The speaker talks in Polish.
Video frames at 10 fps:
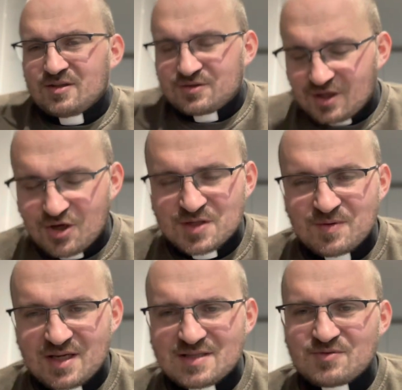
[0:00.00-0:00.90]
tego
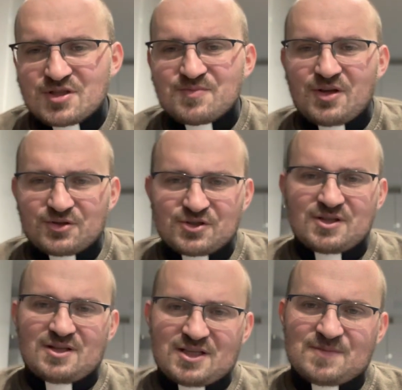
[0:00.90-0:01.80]
sobie razem życzmy i o to się
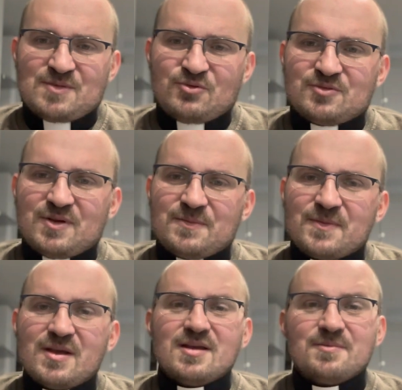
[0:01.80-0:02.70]
dla siebie módlmy.
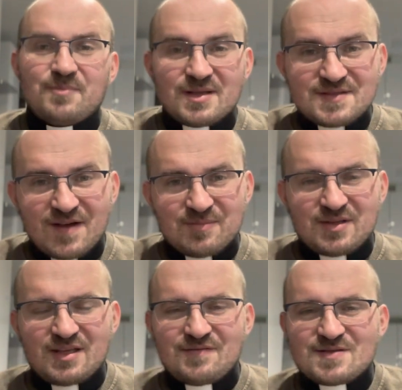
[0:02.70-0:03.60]
Pan z Wami,
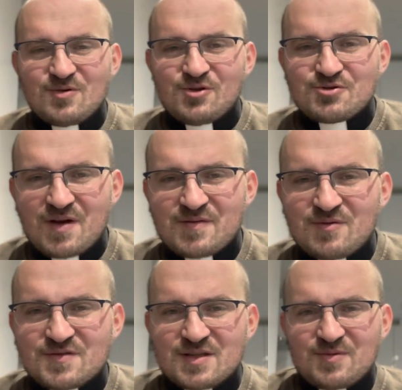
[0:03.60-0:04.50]
niech Was błogosławi
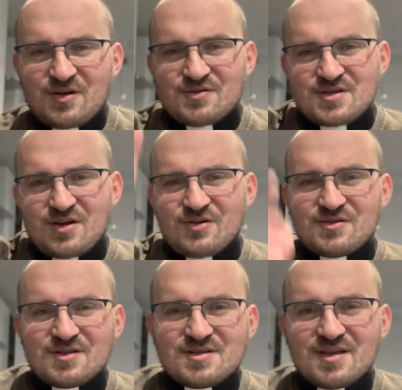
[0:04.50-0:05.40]
Bóg Wszechmogący,
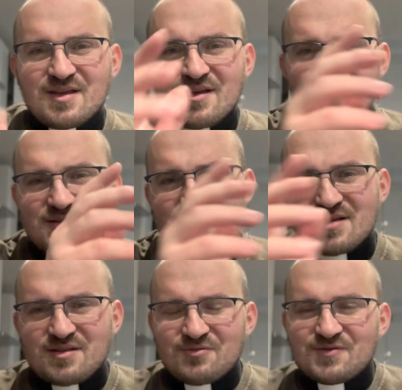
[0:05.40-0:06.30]
Ojciec, i
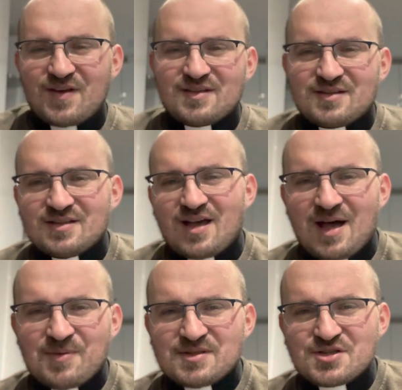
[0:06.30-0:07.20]
Syn i Duch Święty.
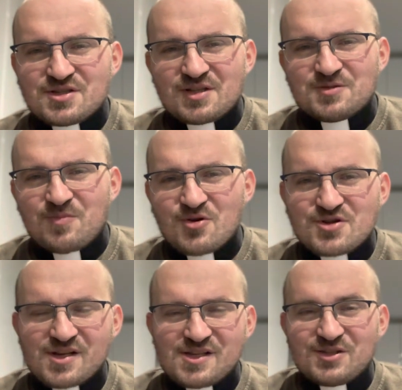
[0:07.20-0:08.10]
Amen. Szczęść
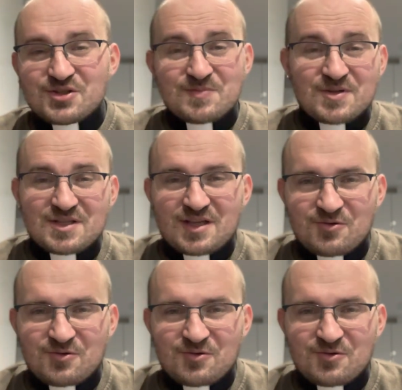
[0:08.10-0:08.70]
Boże i do zobaczenia